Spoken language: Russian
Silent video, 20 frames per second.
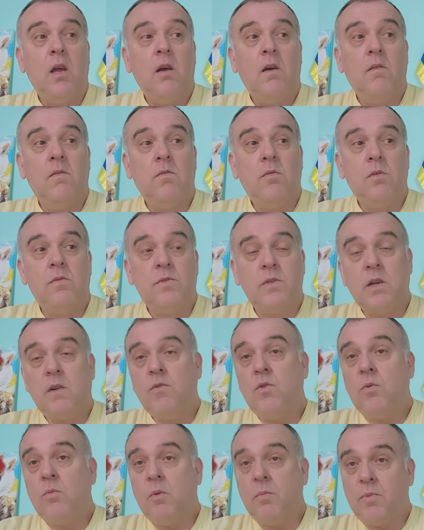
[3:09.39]
Вот, все
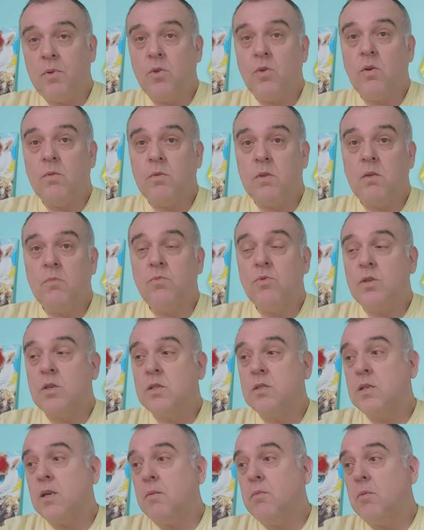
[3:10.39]
равно мы придем к тому же
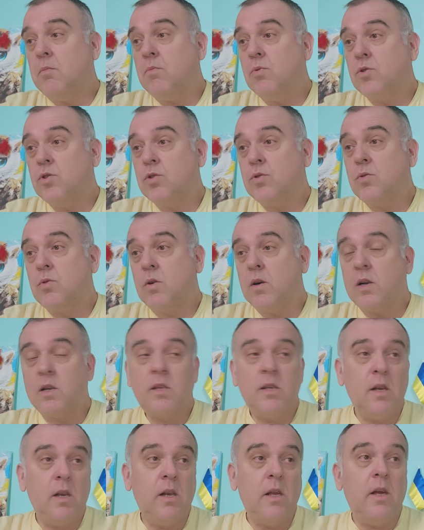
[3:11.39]
самому, что
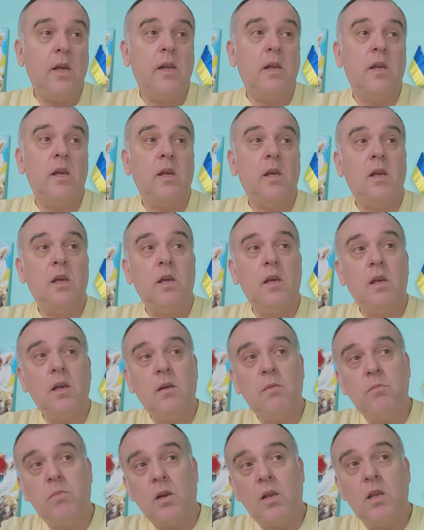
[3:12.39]

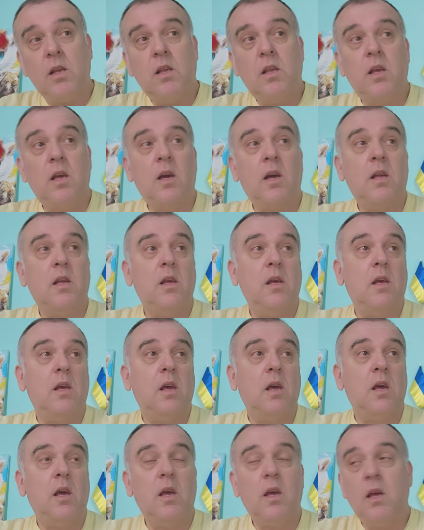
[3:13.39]
артиллерии,
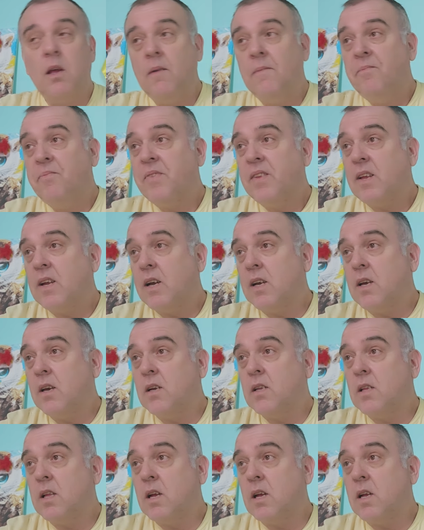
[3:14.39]
бронетехники,
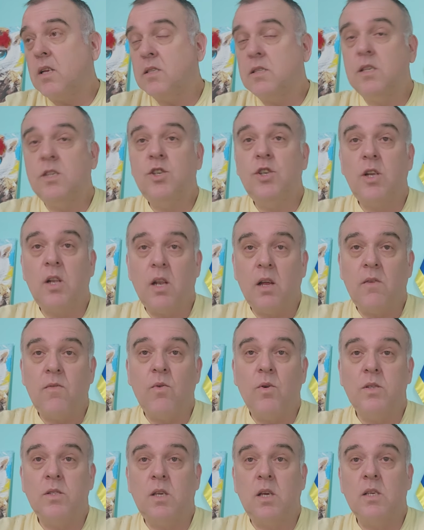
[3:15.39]
каких-то значительных
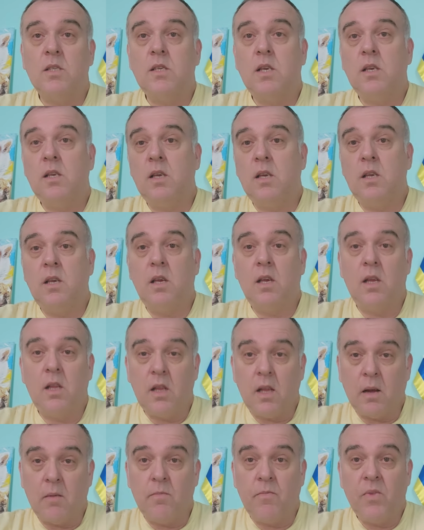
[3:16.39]
воинских соединений
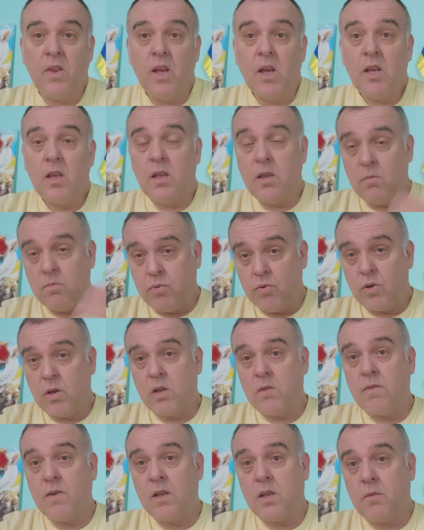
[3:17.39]
там не
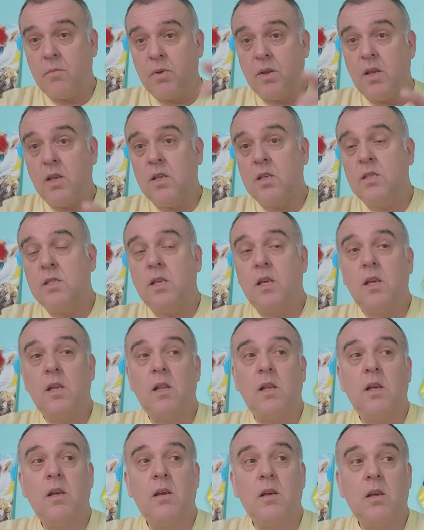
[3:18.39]
будет в этой
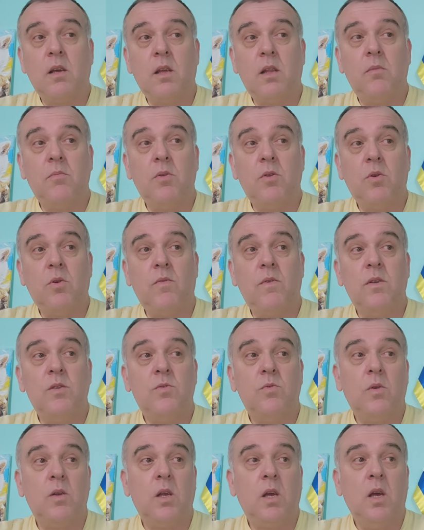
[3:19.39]
50-километровой
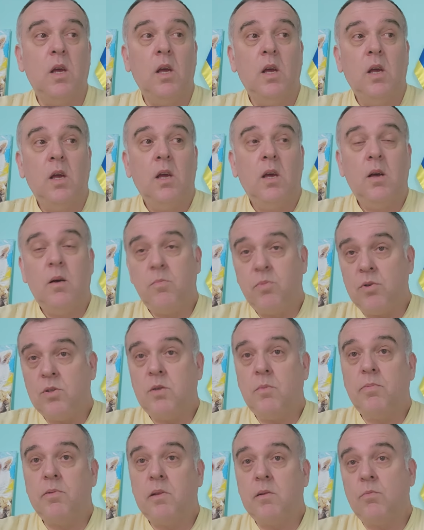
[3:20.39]
зоне, э,
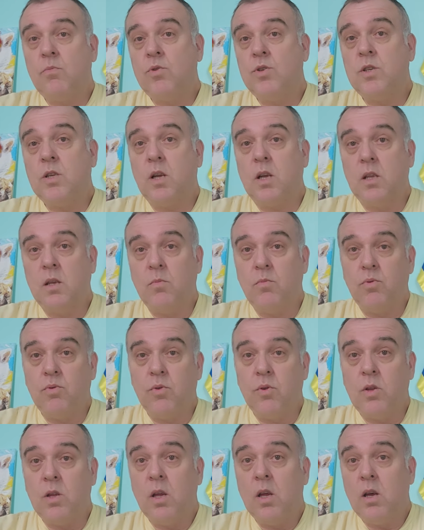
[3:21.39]
просто потому что они
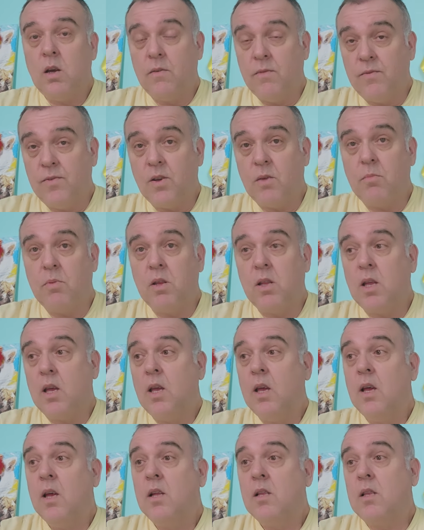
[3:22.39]
будут выбиты.
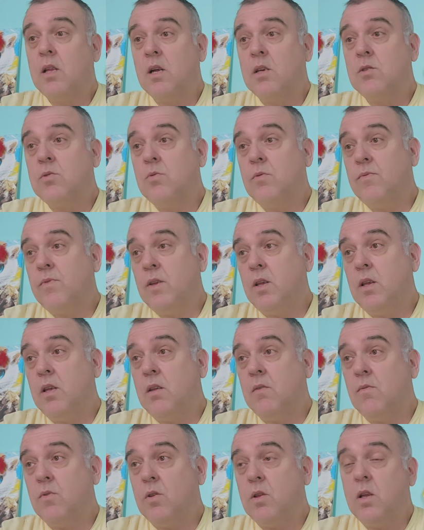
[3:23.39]
Так что,
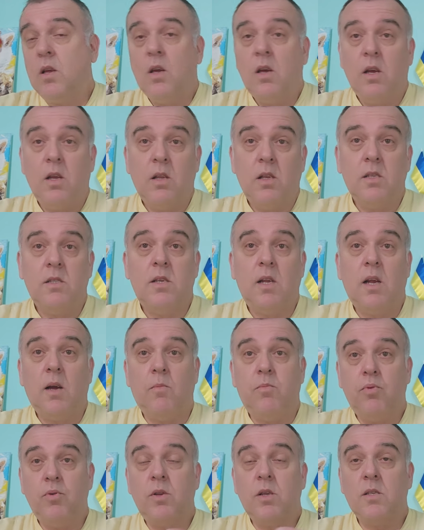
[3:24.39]
видите, вот не зря
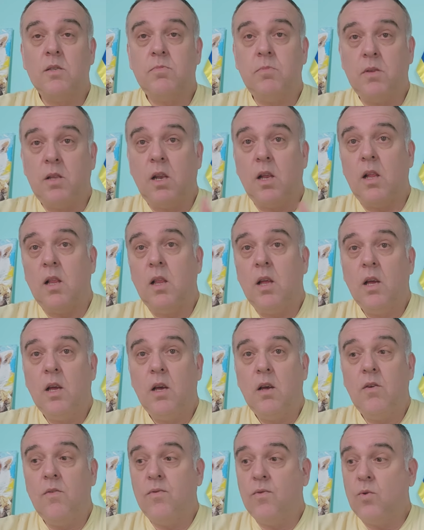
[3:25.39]
Путин смотрел
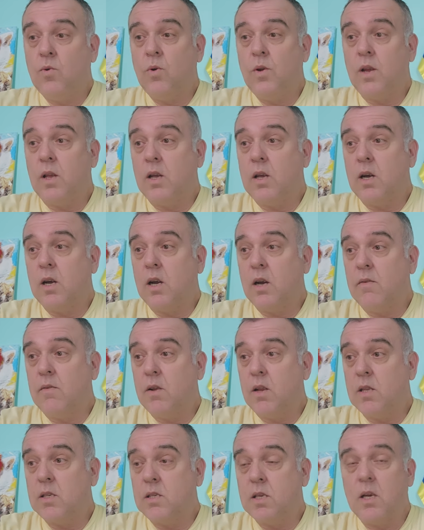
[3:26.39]
э, в корень, как
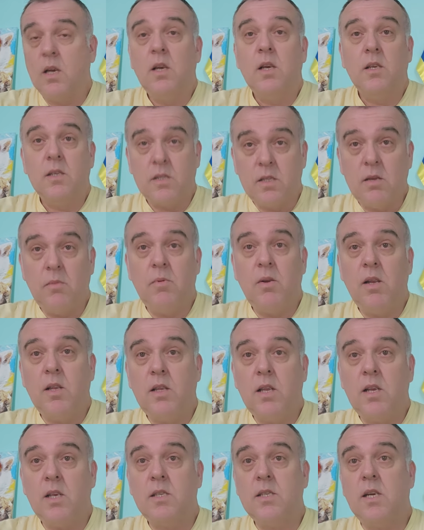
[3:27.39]
говорится, с
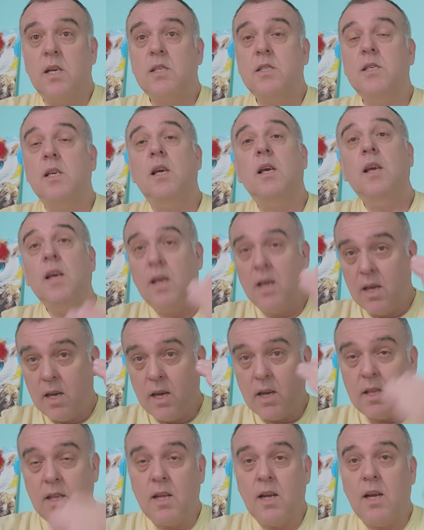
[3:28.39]
демилитаризацией.
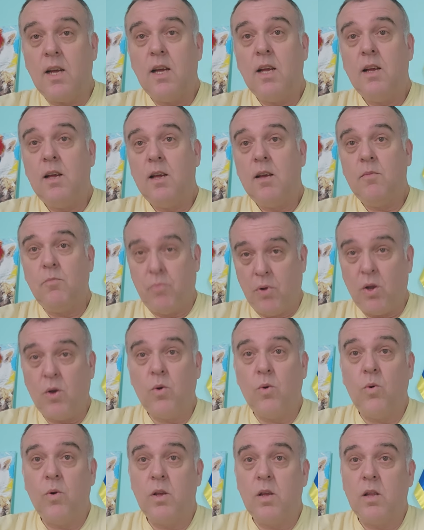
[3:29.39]
Она
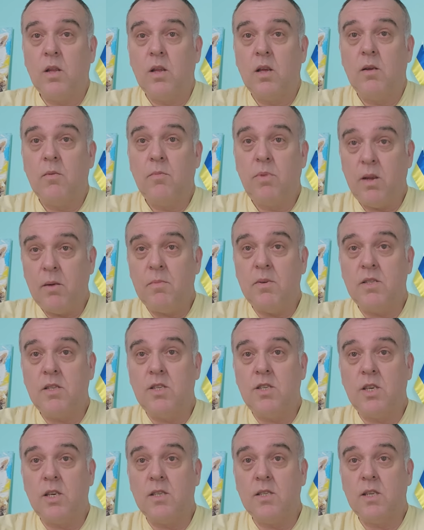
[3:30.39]
приходит прямо
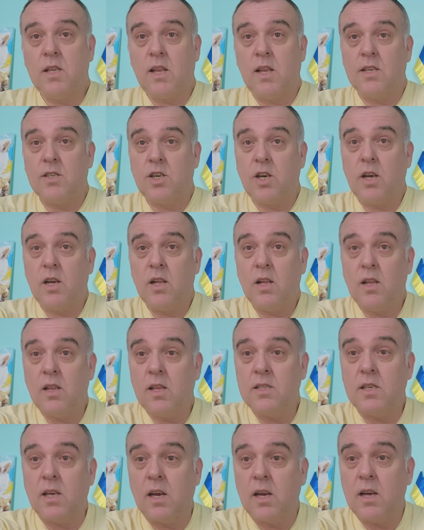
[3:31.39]
сейчас на наших
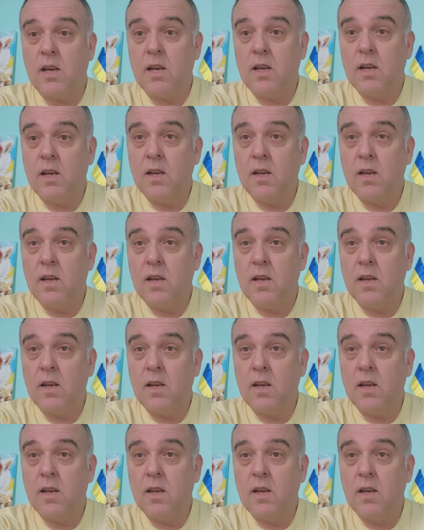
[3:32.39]
глазах.